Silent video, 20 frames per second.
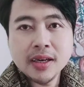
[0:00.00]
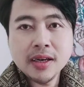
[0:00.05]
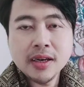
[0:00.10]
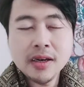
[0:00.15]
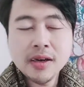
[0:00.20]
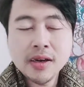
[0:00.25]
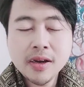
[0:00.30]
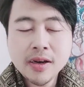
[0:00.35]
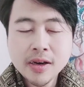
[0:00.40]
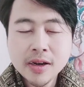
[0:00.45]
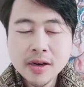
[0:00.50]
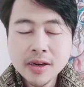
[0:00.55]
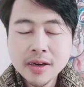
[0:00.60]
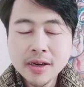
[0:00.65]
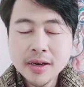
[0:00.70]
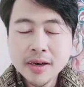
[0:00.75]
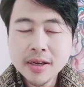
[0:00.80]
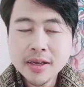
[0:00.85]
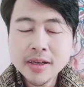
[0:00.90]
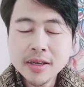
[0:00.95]
นอน
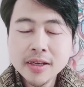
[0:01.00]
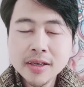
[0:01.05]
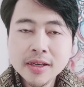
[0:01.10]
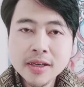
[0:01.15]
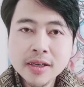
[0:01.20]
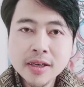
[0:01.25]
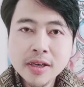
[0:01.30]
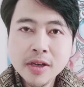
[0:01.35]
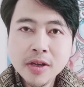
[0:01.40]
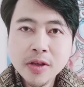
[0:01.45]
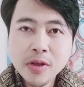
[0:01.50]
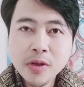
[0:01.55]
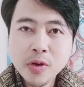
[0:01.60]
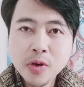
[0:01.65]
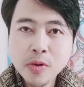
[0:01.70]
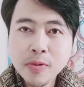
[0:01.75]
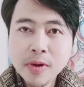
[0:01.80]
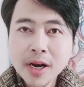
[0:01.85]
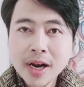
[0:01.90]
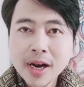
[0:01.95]
นะอยู่
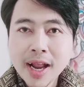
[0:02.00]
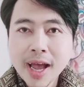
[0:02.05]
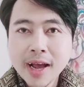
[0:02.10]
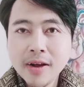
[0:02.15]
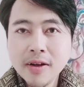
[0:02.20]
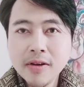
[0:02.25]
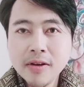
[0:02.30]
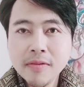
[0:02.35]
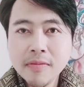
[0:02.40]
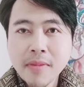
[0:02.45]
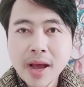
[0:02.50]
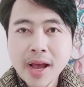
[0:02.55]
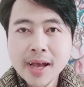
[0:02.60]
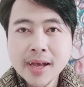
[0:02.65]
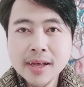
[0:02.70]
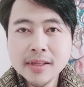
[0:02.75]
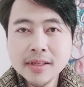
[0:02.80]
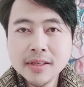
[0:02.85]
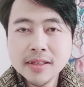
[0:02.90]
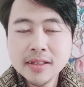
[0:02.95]
บนหลังของม้า
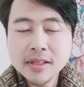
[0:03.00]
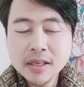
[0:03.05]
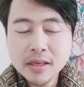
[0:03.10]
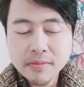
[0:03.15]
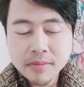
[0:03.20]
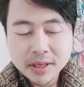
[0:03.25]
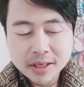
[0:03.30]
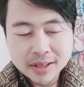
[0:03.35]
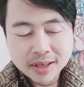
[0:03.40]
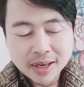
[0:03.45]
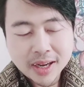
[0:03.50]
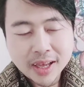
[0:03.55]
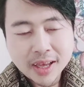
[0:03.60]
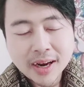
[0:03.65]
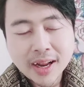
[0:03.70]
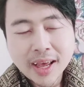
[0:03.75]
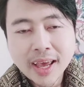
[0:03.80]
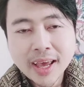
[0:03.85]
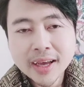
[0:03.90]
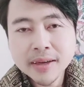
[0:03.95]
ซึ่งมีเสน่ห์
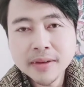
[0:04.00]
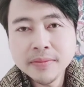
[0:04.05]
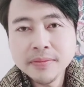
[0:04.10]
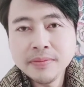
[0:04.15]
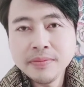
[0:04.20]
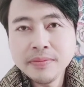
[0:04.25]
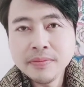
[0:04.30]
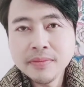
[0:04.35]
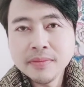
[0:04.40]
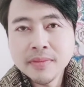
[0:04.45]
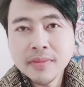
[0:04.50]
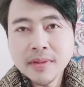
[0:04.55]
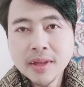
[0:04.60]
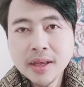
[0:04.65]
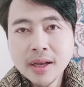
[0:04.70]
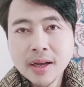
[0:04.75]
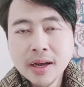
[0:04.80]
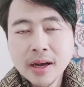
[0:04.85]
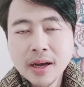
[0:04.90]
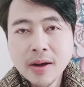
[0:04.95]
แรง
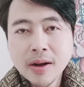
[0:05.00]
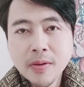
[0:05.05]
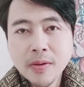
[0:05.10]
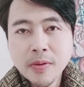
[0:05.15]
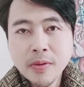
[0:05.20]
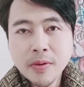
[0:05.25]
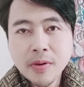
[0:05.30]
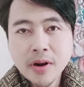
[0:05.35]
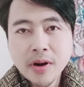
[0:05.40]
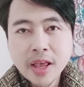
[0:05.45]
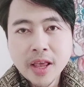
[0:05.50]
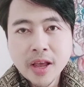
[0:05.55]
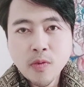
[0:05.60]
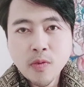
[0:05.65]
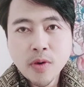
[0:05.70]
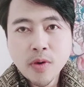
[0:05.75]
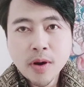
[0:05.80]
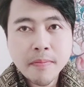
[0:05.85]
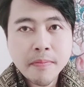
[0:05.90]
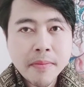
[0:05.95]
เขาเรียก
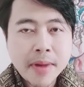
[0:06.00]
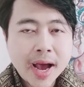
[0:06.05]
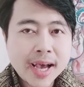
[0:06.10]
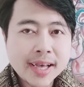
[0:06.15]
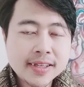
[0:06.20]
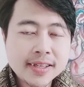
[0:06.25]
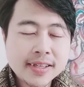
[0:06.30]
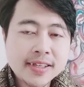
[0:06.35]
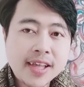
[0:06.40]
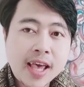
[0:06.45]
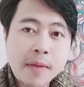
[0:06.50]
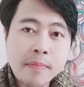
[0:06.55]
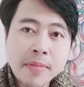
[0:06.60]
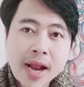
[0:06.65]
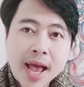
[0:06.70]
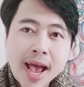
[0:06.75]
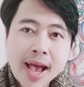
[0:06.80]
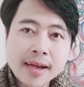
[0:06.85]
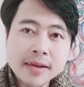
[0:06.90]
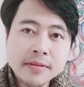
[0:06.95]
ว่าม้าเสพ
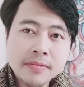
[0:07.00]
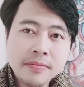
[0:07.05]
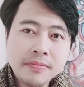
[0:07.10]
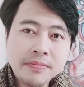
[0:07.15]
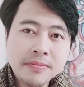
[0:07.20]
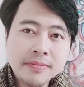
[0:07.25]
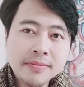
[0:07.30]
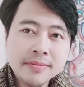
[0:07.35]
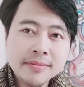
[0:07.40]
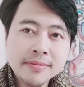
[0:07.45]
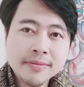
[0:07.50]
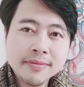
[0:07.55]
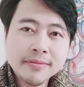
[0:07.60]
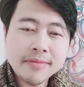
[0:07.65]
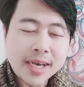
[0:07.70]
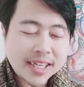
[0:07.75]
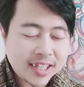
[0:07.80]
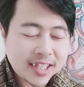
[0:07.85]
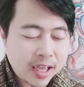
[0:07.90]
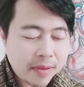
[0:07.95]
นาง
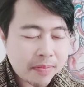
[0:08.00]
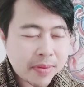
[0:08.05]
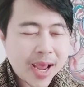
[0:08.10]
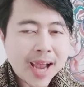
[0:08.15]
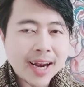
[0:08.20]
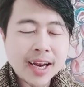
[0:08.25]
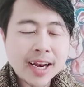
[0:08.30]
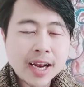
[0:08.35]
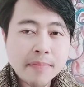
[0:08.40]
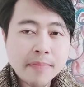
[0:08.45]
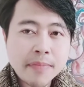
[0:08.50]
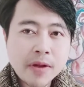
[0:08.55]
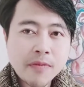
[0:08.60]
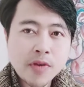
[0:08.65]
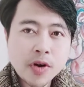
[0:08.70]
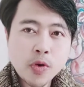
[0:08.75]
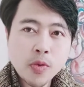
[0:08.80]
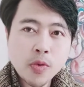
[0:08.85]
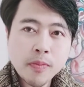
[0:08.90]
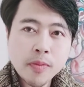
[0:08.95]
ม้าเสพนางเนี่ยนะเป็นวั
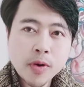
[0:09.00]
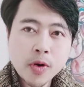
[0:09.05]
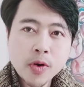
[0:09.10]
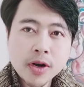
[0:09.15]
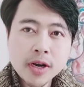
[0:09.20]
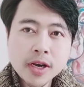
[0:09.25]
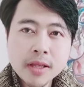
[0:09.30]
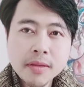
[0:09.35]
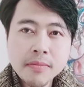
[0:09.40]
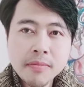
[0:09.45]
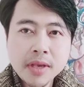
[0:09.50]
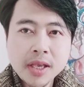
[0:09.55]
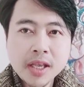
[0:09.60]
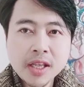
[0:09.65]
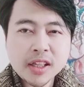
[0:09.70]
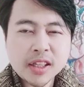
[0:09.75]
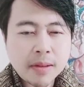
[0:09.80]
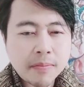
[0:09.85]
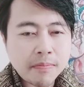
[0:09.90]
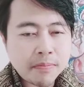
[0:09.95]
ตถุมงคลที่มี
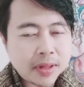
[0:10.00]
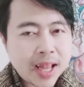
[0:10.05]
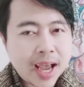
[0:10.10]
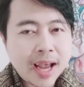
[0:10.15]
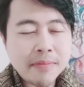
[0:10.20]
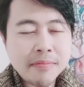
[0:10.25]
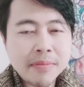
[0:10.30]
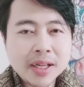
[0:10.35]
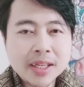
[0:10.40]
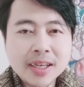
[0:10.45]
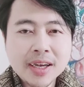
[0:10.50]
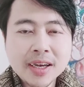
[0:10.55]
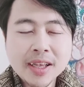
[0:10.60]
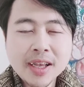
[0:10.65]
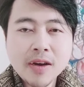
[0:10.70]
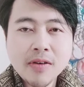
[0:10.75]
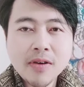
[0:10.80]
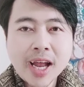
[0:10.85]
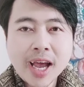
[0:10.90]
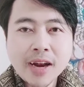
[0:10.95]
ตำนานมาจาก
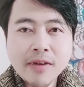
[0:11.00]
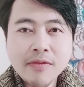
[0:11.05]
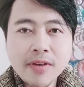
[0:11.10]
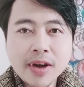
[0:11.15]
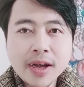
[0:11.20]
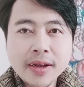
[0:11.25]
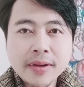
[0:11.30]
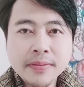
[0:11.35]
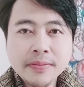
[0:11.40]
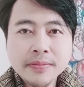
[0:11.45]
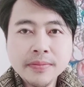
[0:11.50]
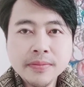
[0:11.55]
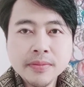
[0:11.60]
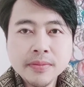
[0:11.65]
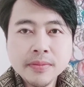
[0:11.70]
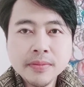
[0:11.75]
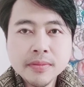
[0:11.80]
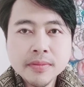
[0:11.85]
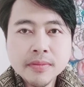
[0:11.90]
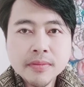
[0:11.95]
ยาวนานว่า
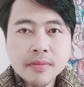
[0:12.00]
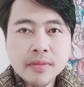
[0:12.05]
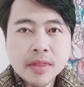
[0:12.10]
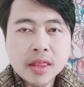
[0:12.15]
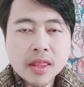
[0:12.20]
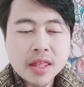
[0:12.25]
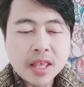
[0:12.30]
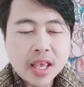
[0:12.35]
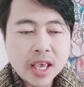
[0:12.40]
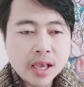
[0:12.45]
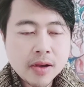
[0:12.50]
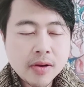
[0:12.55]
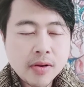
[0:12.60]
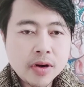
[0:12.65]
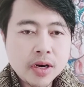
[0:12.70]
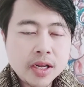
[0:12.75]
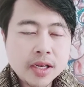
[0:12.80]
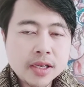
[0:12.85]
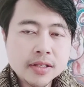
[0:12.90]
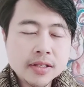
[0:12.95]
หญิงคน
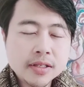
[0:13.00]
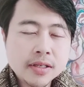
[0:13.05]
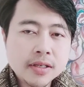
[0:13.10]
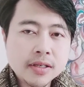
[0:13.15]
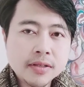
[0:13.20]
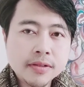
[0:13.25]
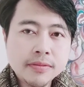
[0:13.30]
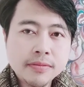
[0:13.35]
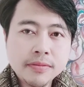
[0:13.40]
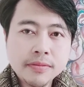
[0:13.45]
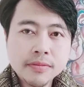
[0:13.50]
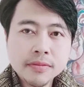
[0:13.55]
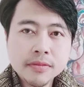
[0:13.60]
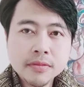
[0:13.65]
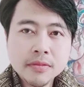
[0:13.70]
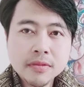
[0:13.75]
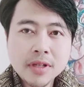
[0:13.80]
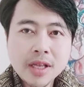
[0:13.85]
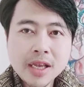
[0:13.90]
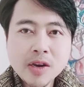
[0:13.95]
หนึ่งซึ่ง
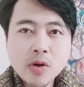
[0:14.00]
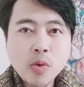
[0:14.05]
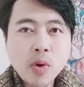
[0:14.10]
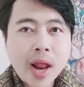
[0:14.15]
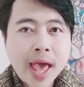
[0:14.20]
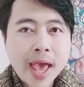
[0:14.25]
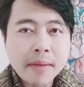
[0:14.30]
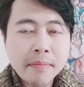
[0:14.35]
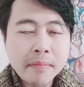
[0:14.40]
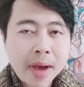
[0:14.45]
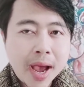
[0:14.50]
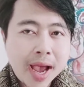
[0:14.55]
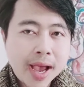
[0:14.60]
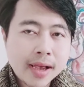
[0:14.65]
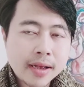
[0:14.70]
ได้ดูแลม้า